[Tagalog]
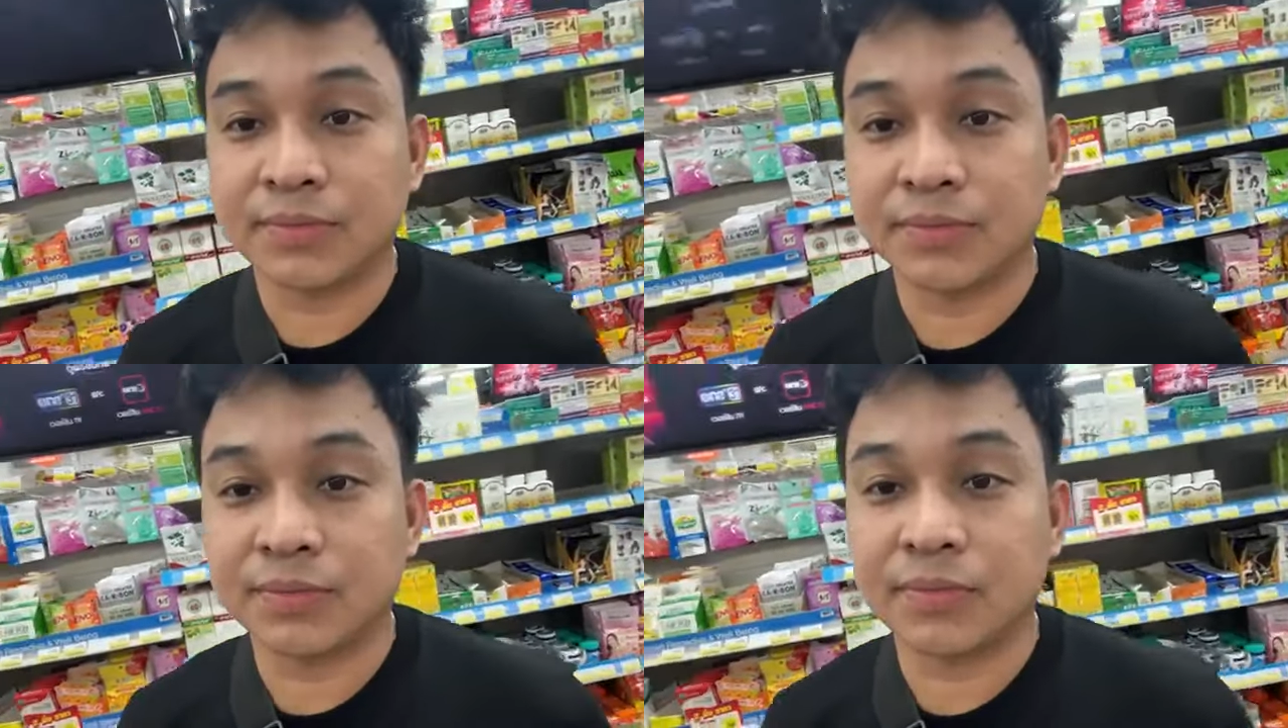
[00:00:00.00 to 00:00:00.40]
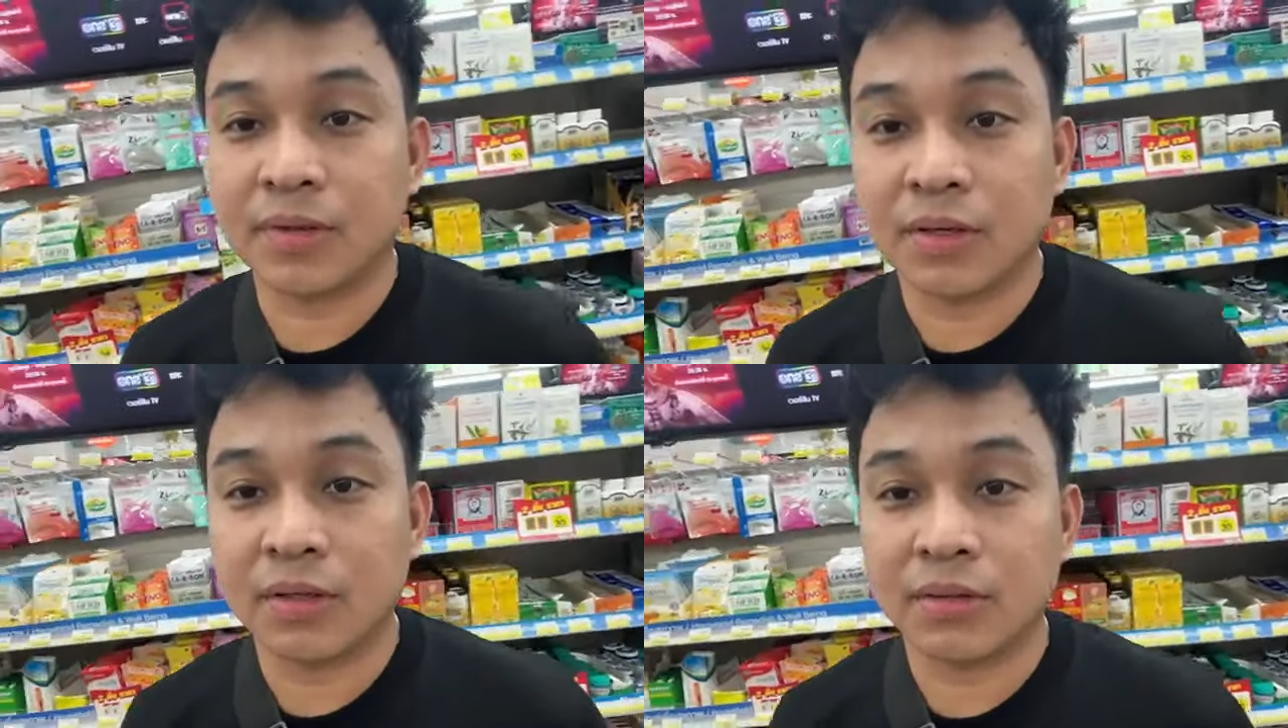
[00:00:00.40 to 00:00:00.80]
Mm.
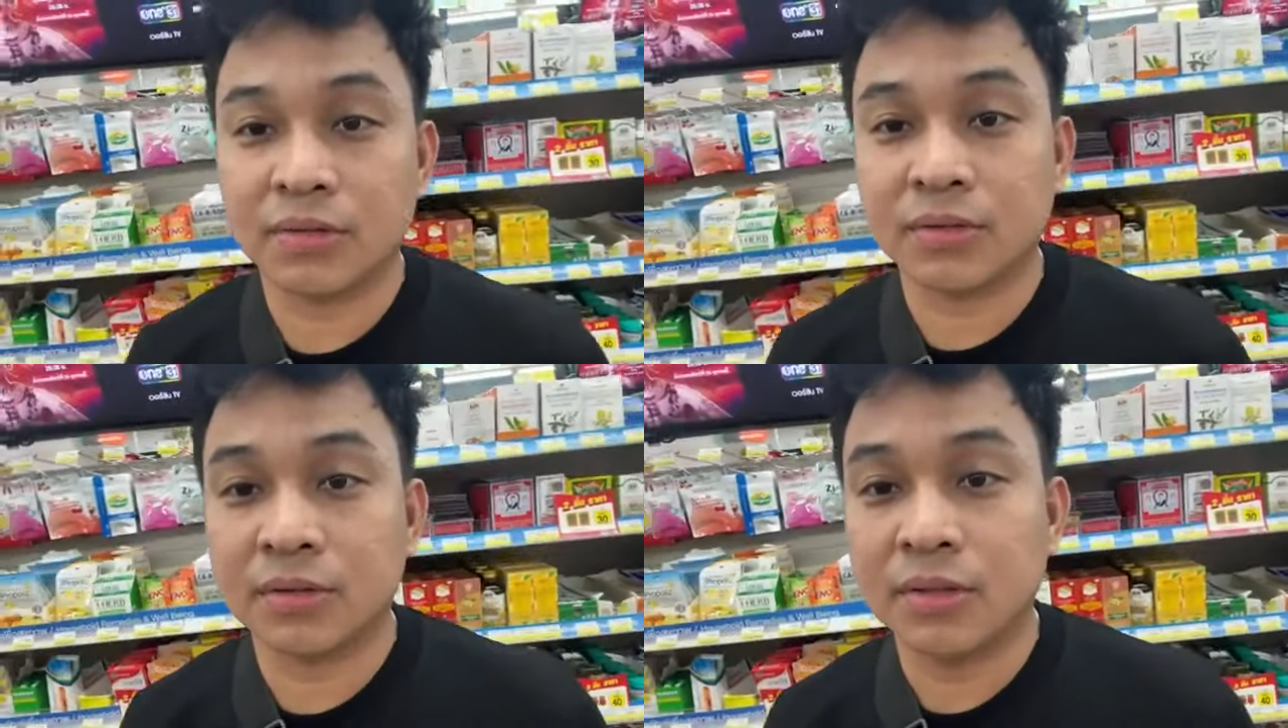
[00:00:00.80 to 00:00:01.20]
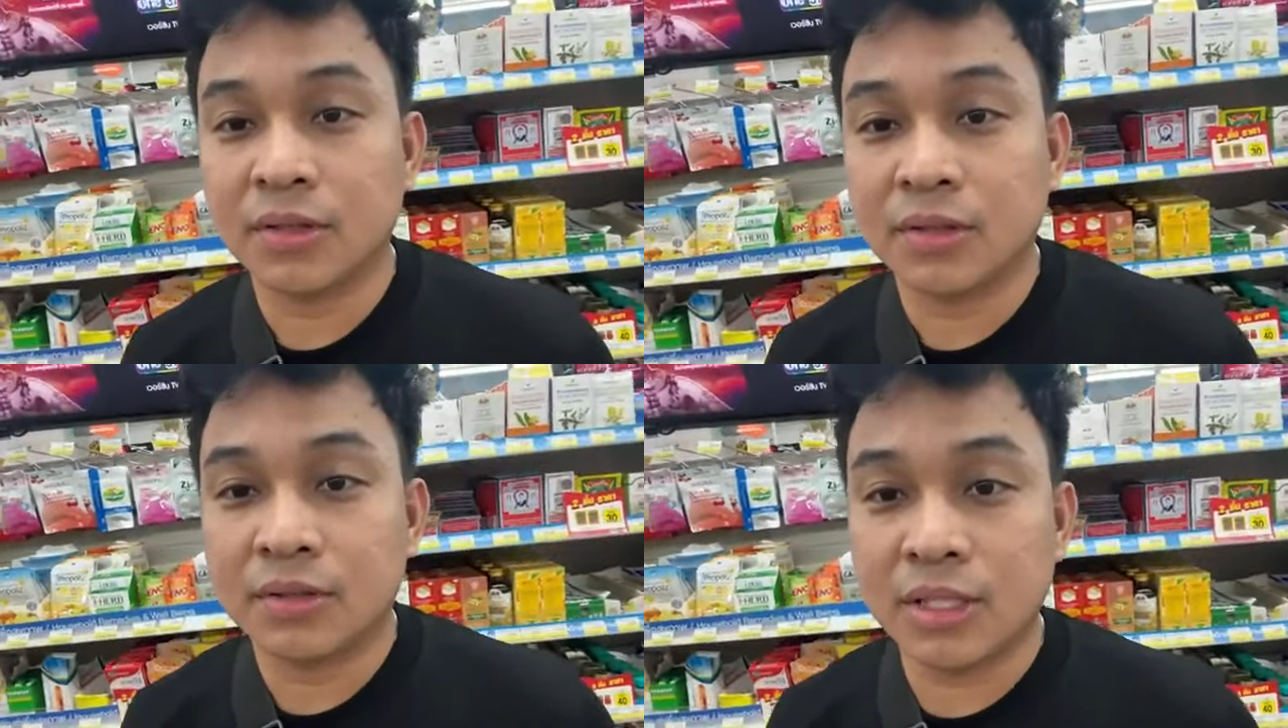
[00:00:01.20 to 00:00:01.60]

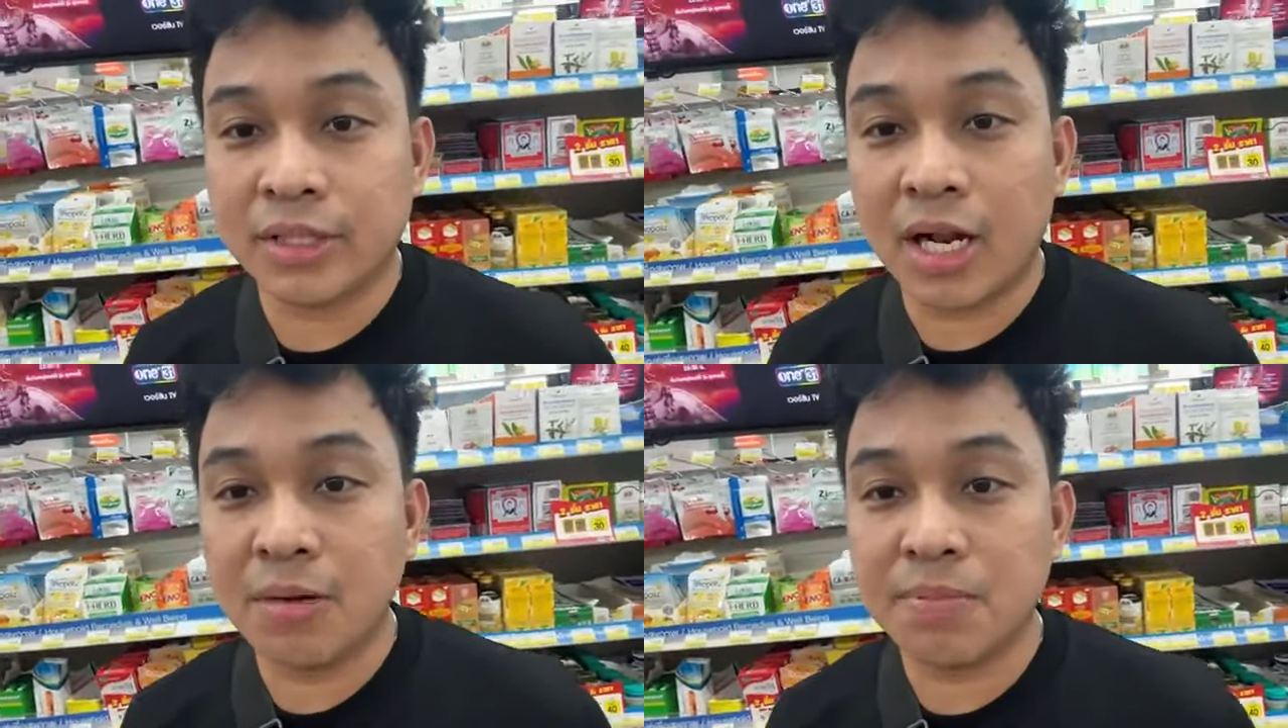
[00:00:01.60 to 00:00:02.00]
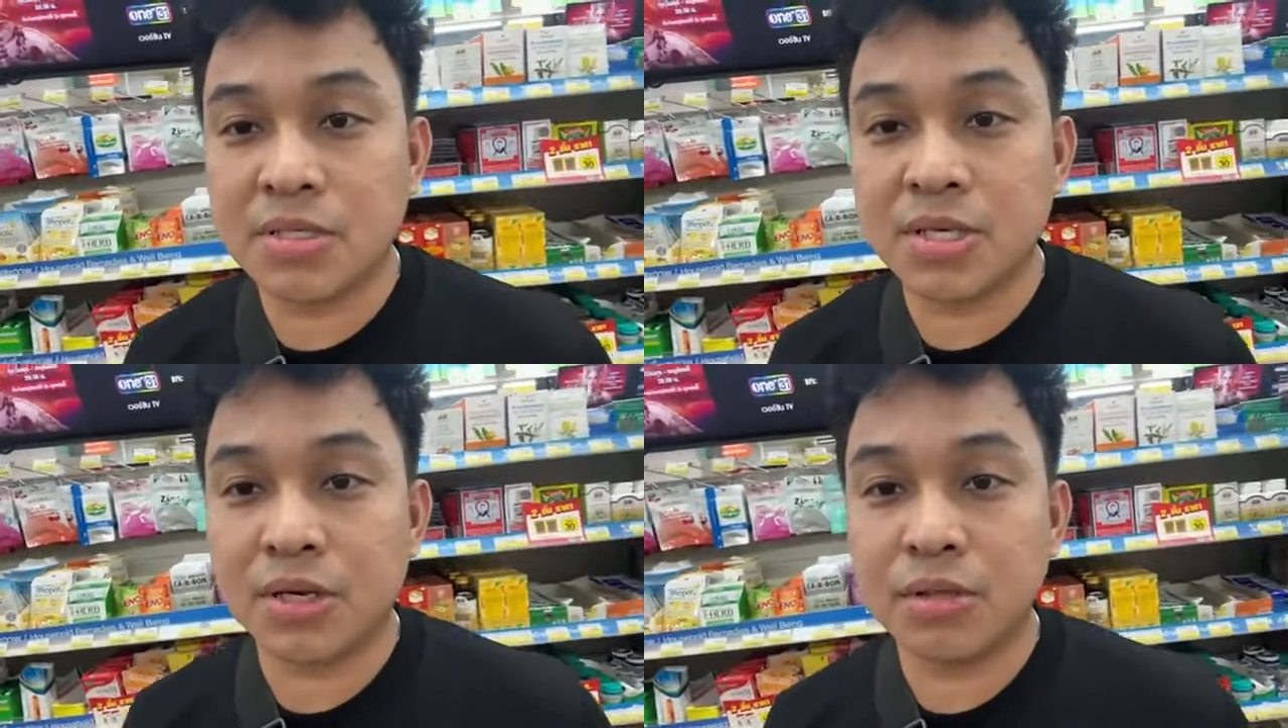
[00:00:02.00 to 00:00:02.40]
Tata
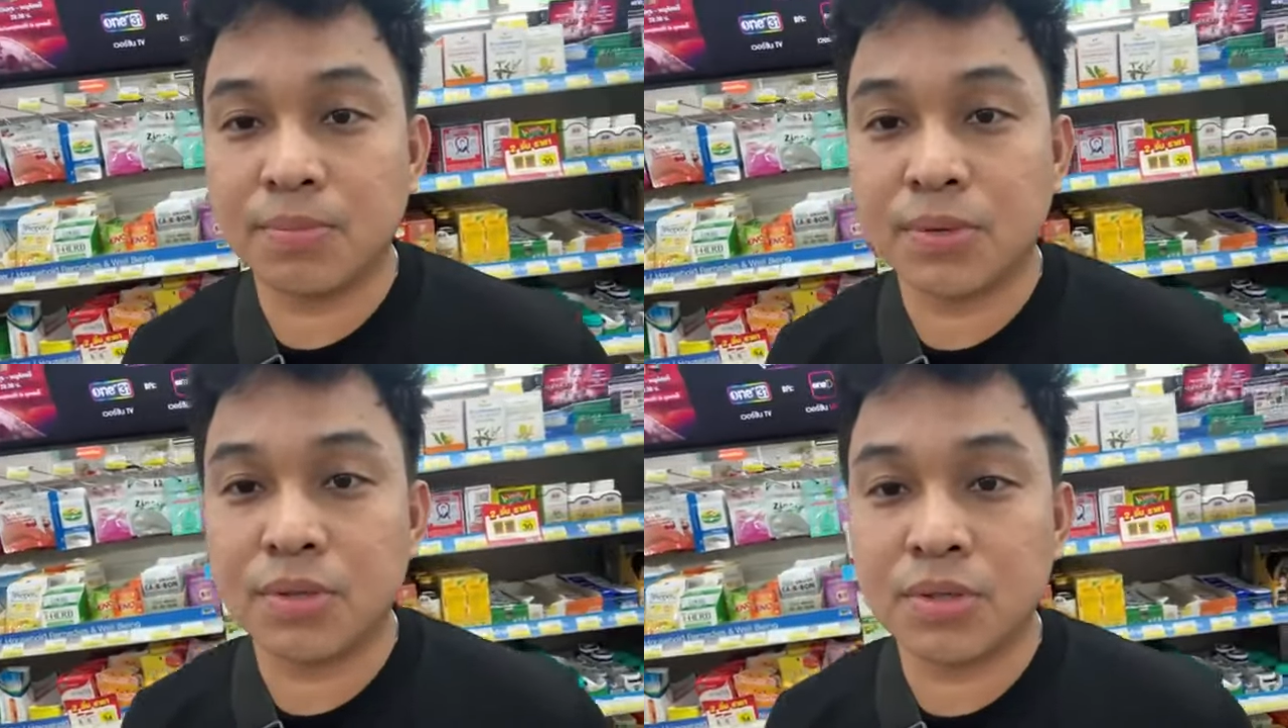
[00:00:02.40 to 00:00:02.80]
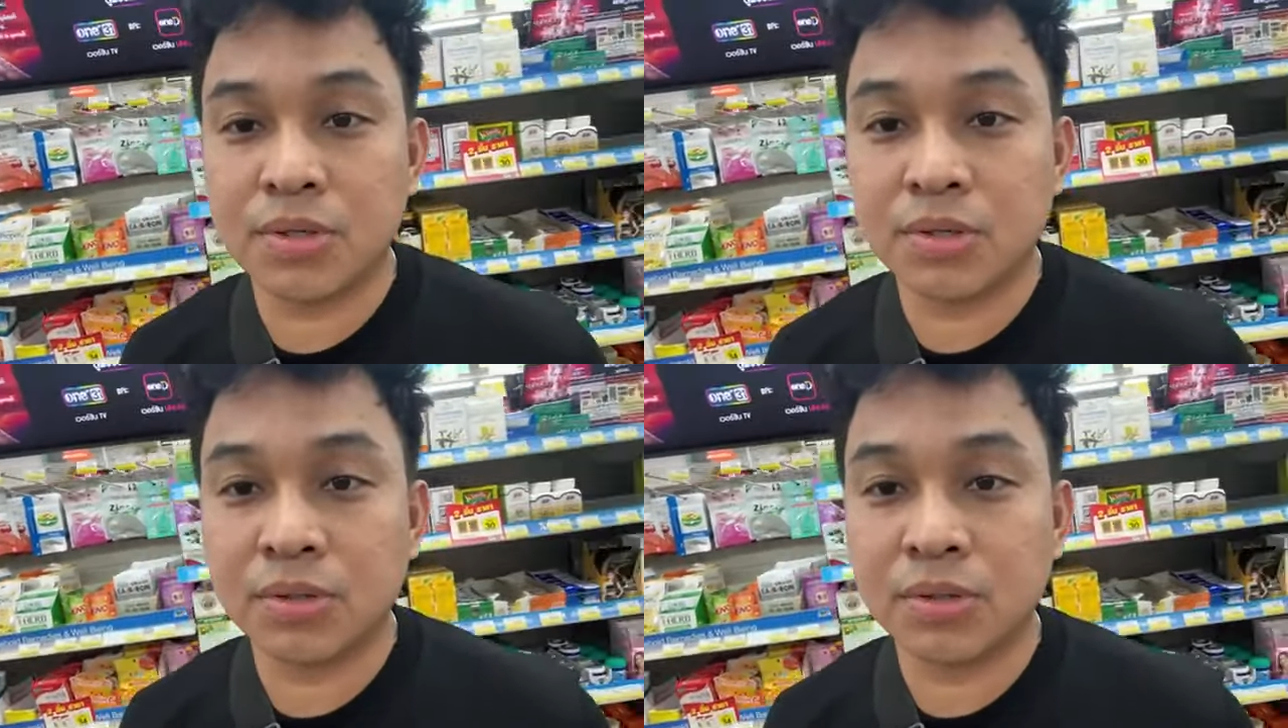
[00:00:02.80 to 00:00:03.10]
Alpi, shoutout po.